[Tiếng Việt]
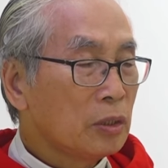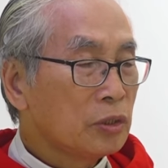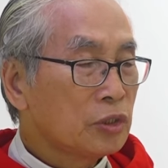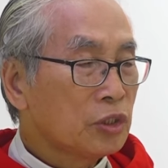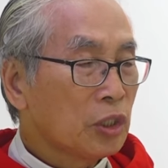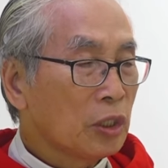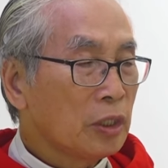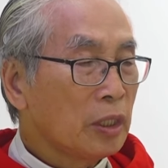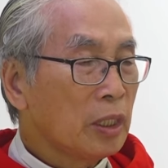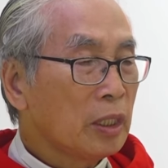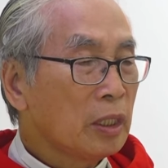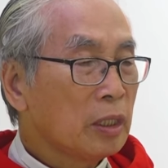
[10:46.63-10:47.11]

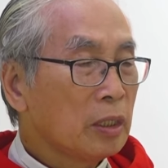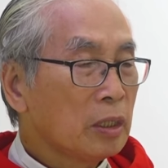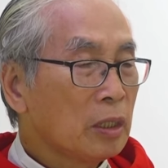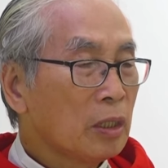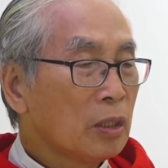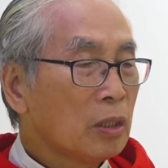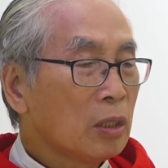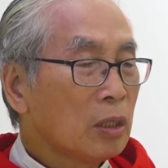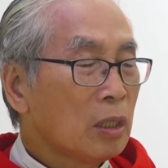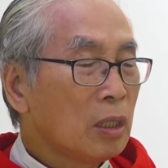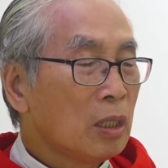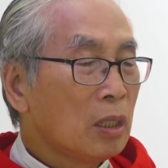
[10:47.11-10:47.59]
trở nên
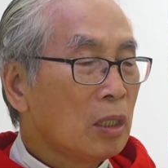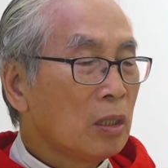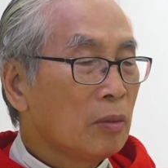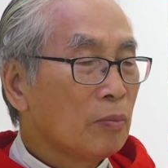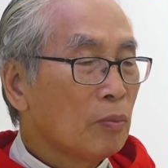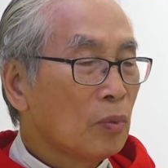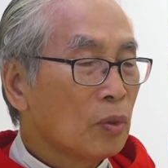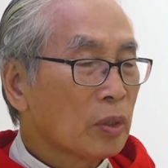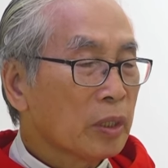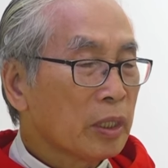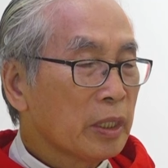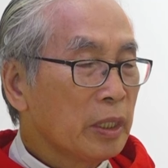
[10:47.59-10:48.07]
một